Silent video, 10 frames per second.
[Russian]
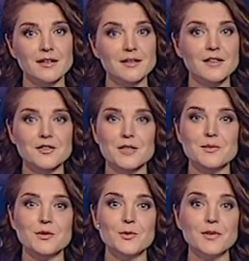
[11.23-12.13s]
горнолыжном
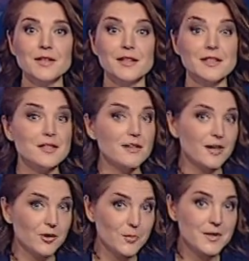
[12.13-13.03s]
склоне и
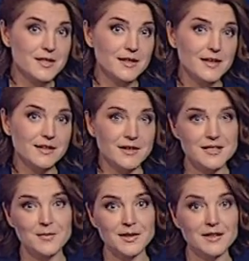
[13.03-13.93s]
сэкономить на
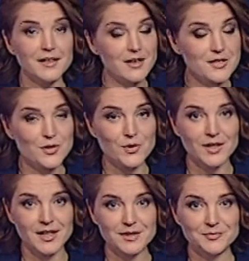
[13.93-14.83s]
транспортных расходах.